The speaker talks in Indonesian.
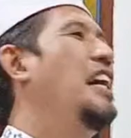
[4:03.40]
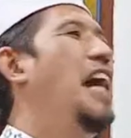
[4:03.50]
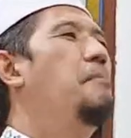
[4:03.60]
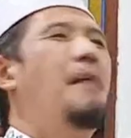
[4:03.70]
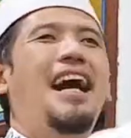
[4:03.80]

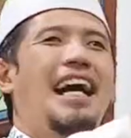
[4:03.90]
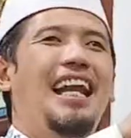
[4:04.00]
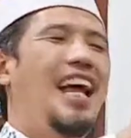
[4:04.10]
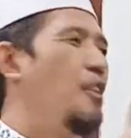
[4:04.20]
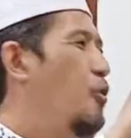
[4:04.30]
gak
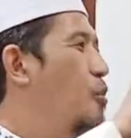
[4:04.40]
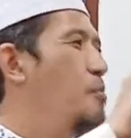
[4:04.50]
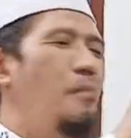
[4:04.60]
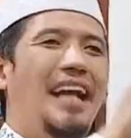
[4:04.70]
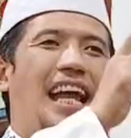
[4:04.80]
bakalan
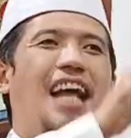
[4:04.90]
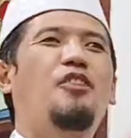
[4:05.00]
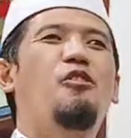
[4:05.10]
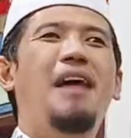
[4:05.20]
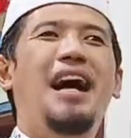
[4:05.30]
umat
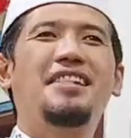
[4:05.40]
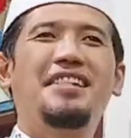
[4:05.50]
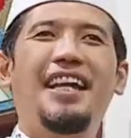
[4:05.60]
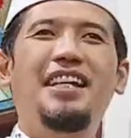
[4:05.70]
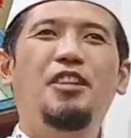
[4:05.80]
atau
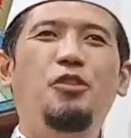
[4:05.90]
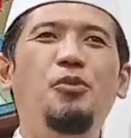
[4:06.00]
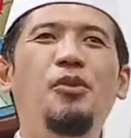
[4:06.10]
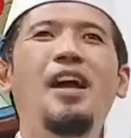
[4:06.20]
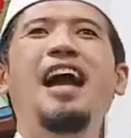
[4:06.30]
bangsa
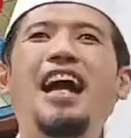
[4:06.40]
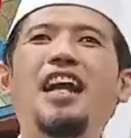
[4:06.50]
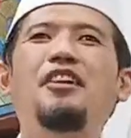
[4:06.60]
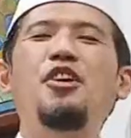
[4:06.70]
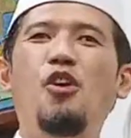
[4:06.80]
itu
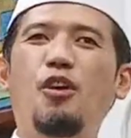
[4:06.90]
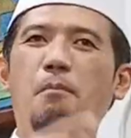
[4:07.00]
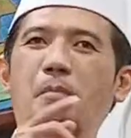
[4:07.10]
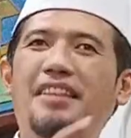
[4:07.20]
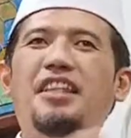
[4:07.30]
akan
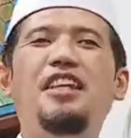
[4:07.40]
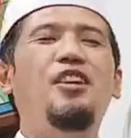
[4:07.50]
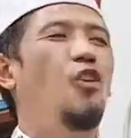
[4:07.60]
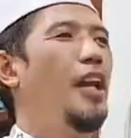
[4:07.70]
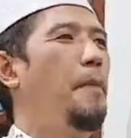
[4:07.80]

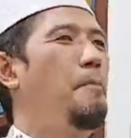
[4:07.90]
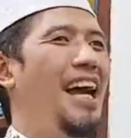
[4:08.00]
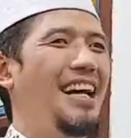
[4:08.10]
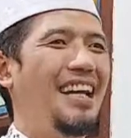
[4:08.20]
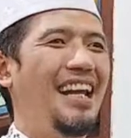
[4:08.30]
dihormati oleh
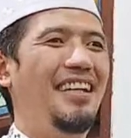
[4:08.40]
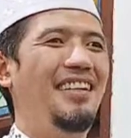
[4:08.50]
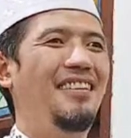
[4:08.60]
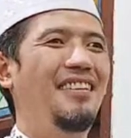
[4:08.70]
pihak lain